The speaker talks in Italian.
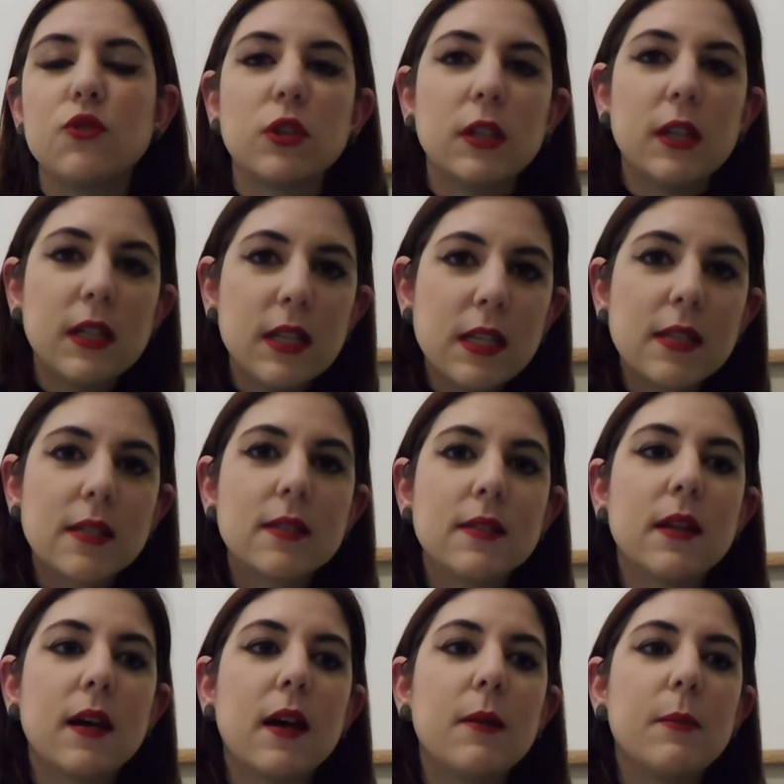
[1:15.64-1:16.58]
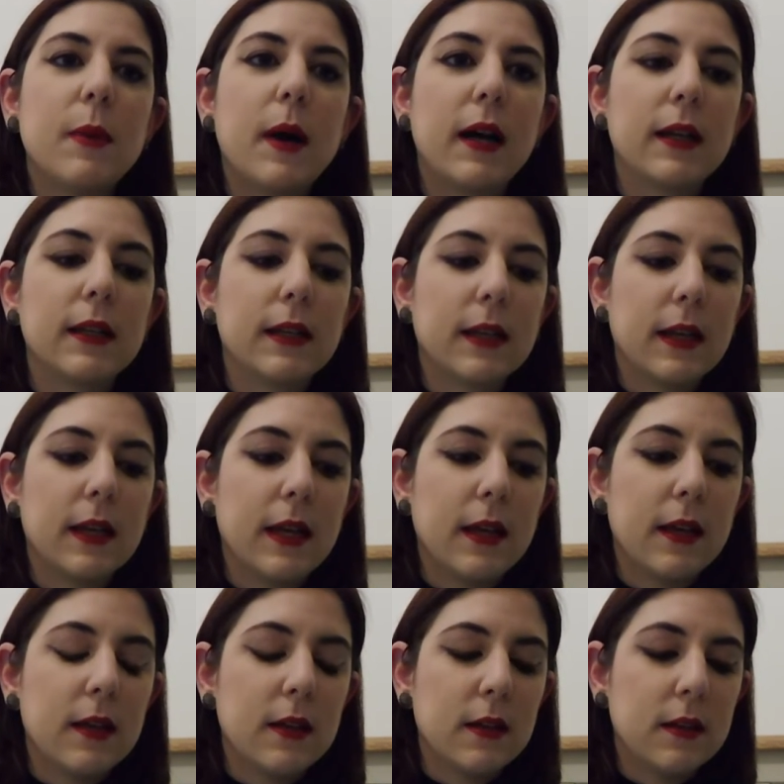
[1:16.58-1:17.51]
giornalista, ma
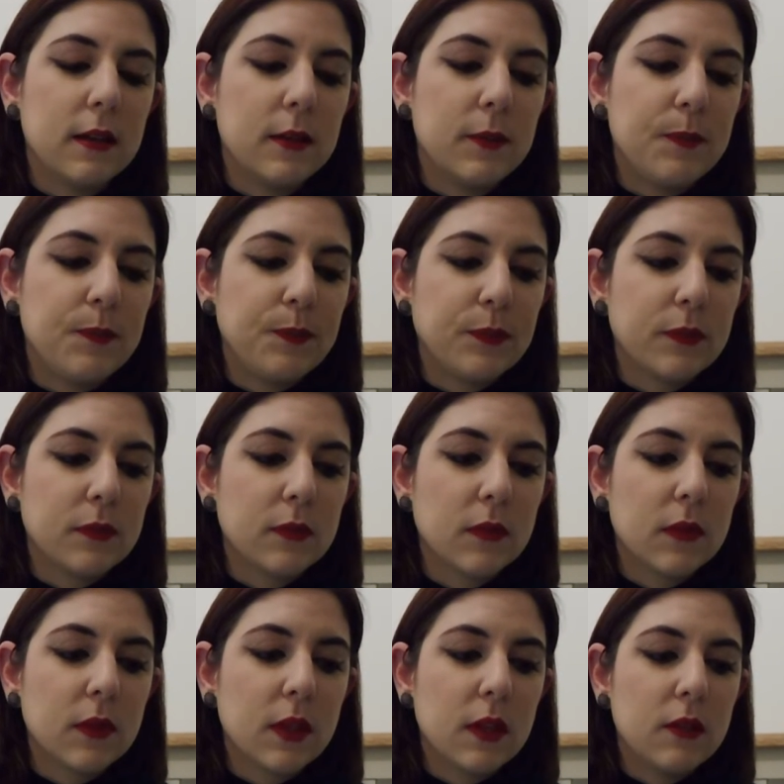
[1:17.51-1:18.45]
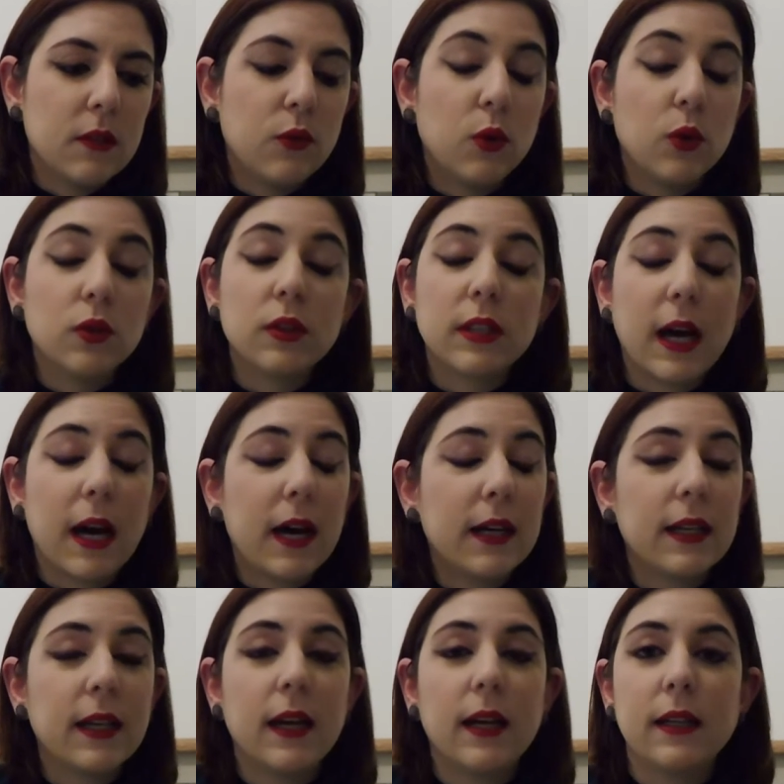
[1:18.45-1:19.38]
anche
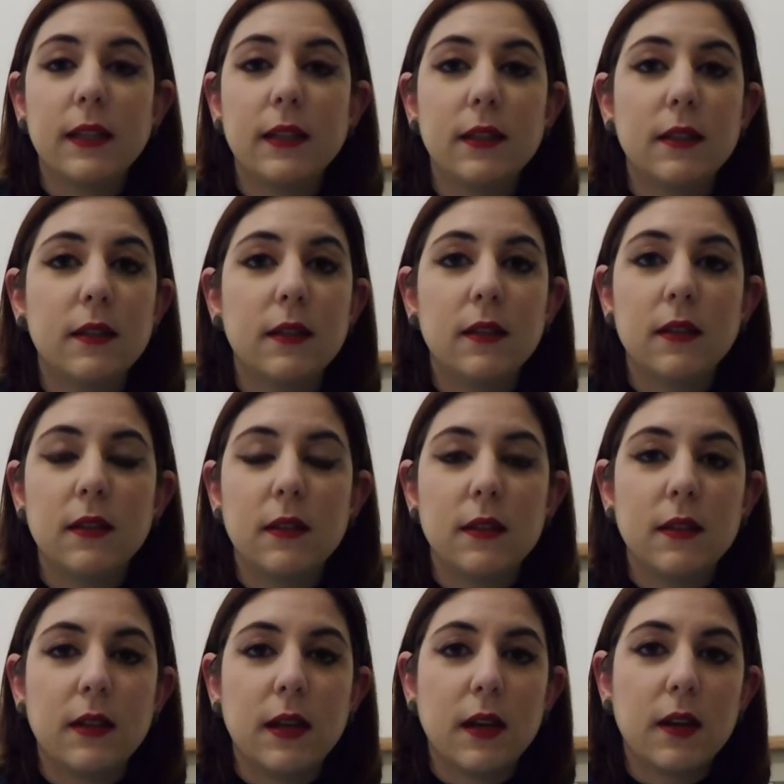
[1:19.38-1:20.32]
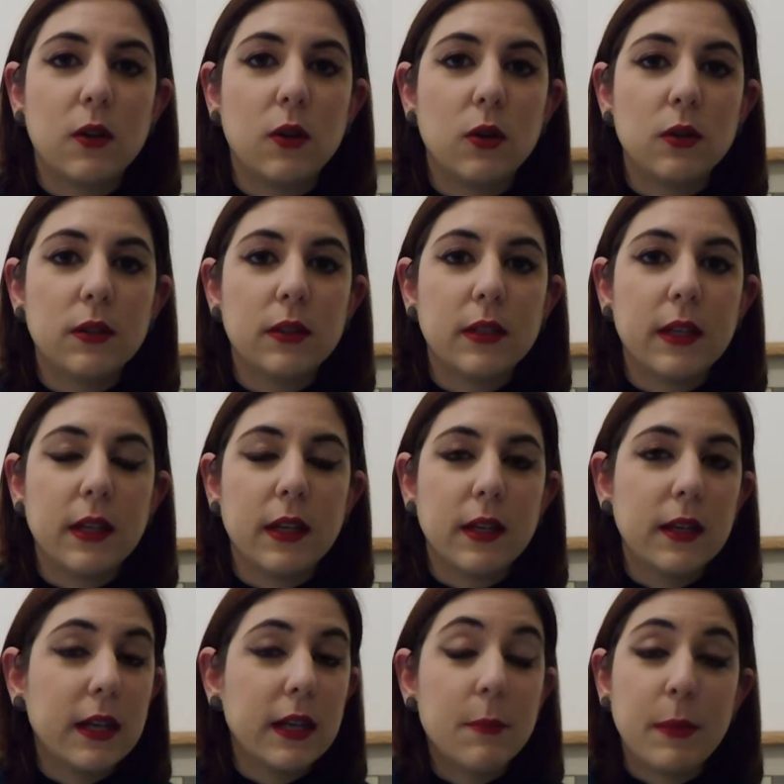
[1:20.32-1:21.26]
volontaria in, eh,
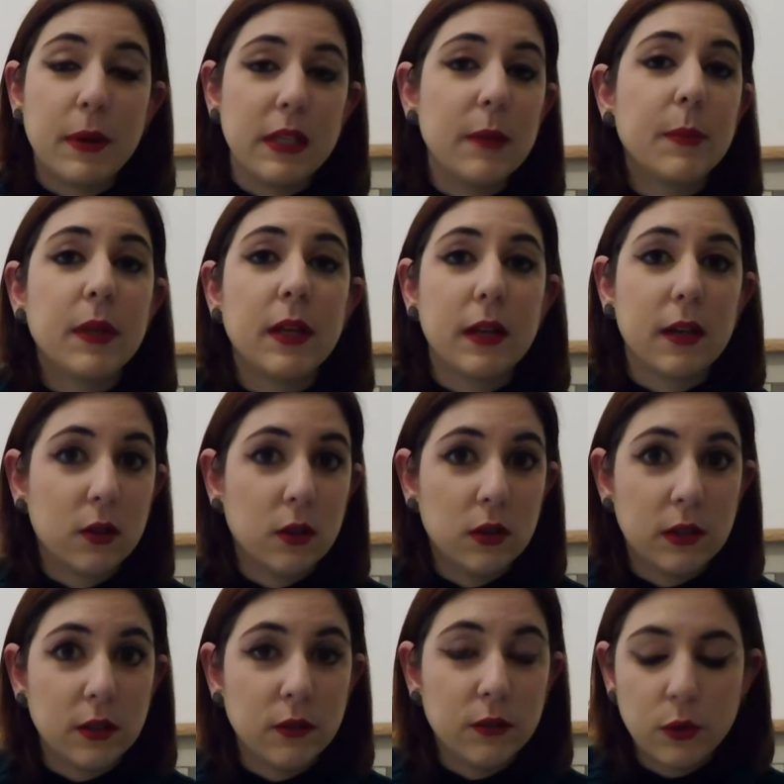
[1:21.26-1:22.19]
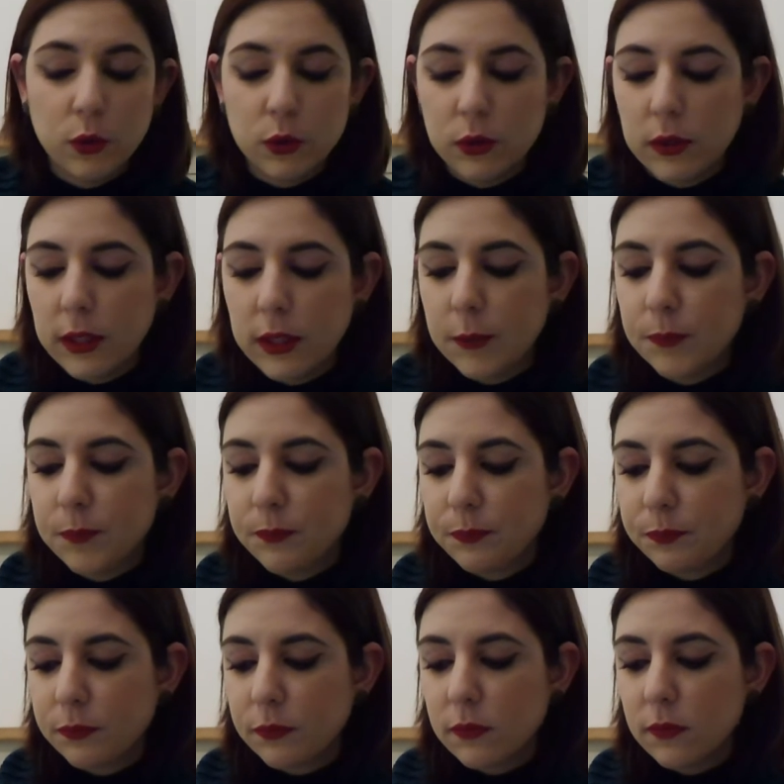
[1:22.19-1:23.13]
raccolte, in campagne per la raccolta
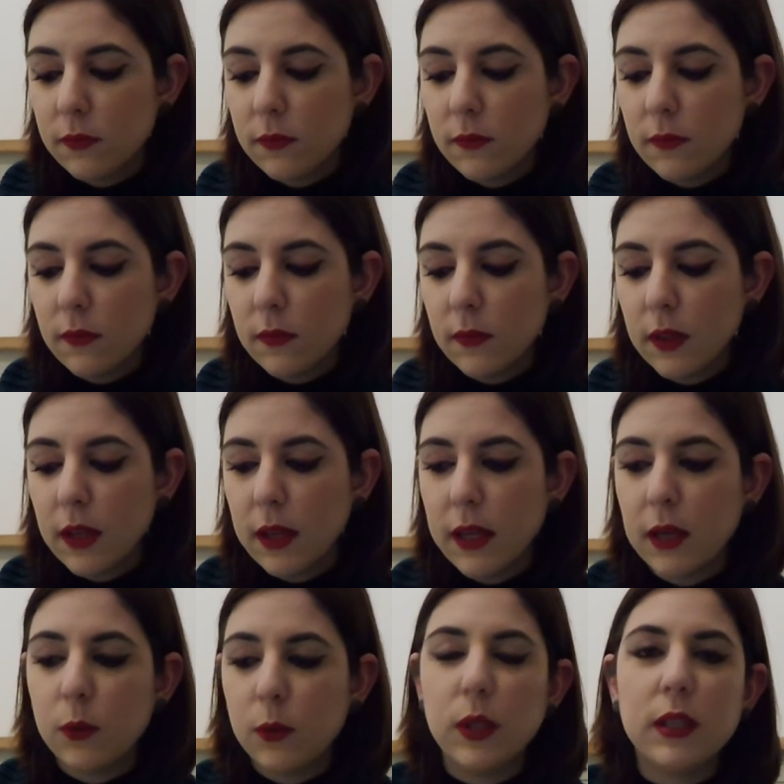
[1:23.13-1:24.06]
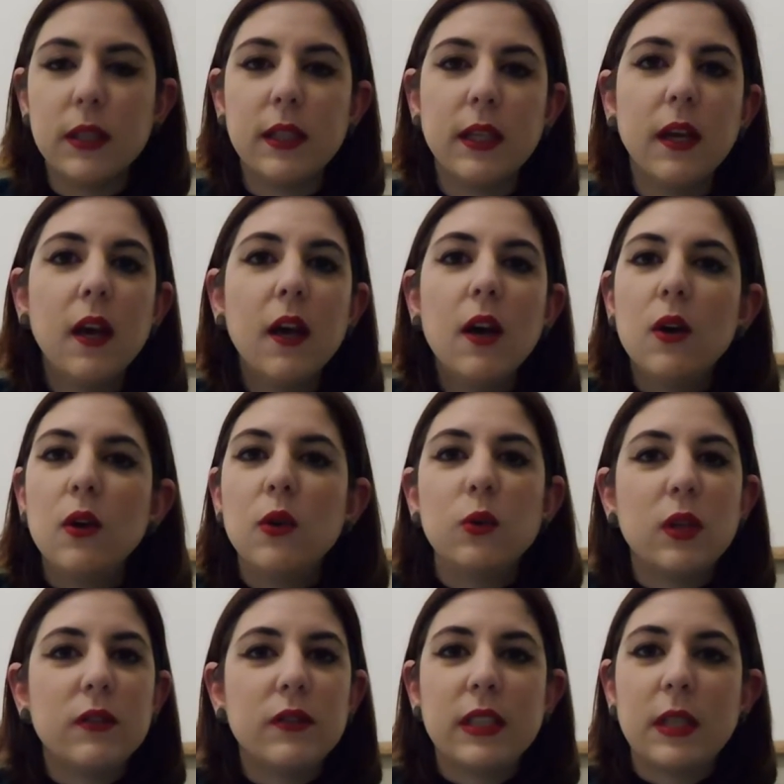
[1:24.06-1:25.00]
fondi e quindi
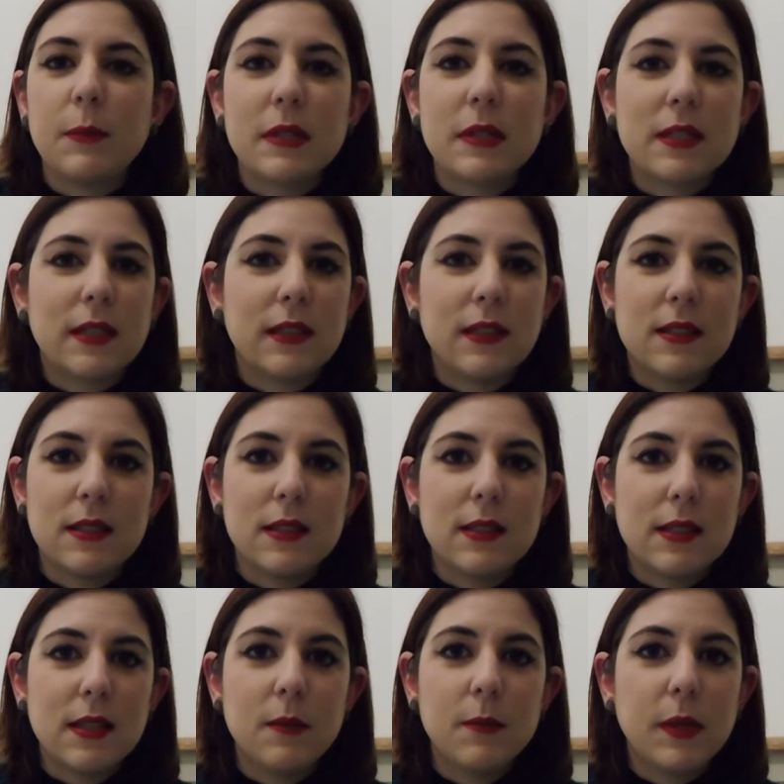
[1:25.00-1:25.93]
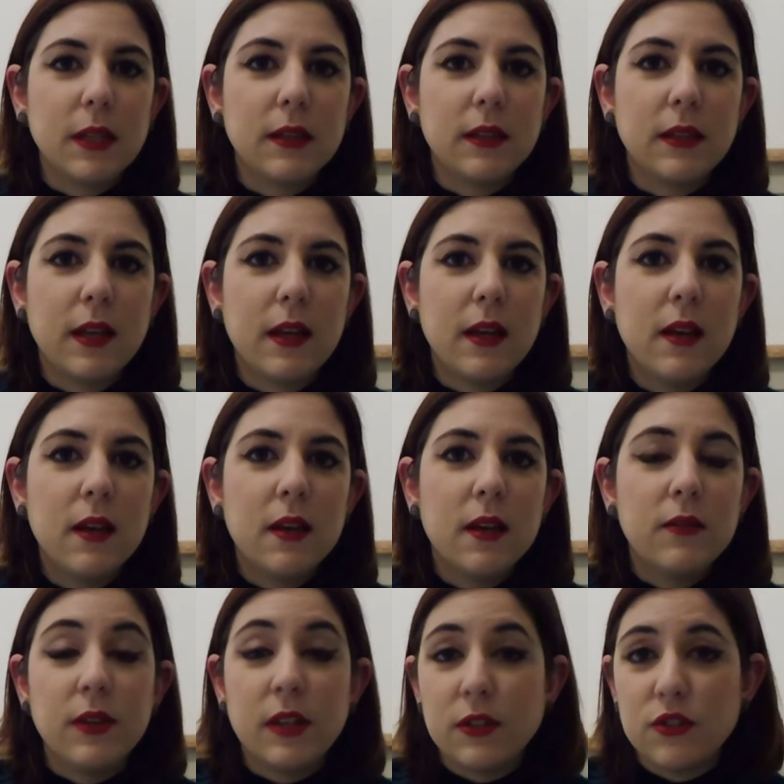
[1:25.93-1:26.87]
una vita passata
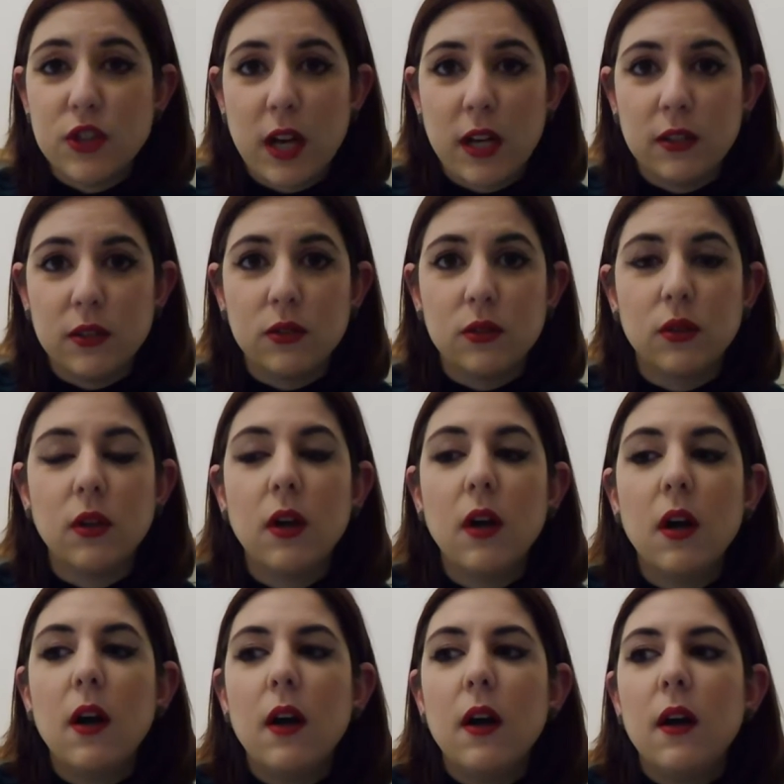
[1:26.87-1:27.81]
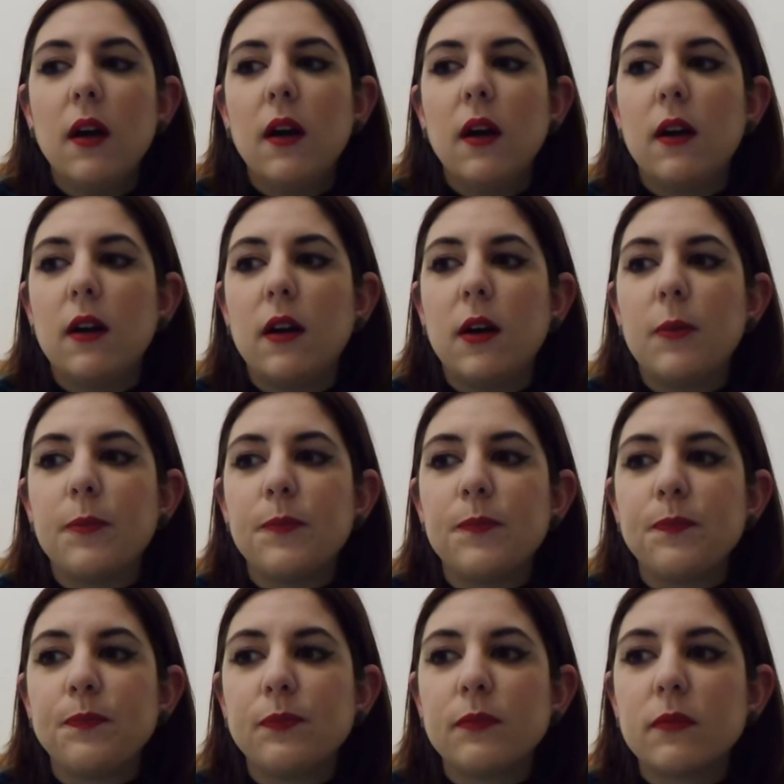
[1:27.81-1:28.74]
essenzialmente viaggiando.
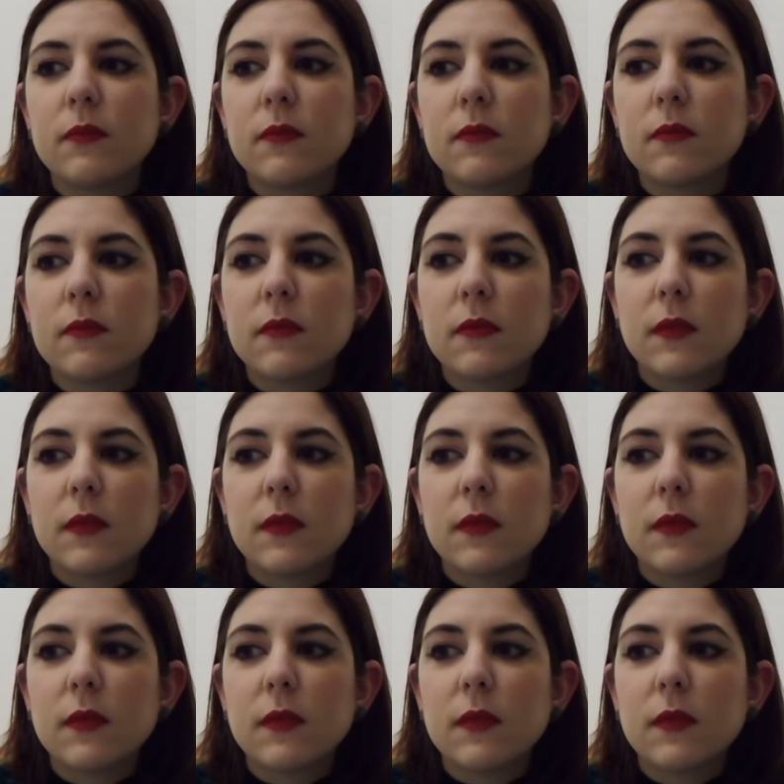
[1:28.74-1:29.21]
Um,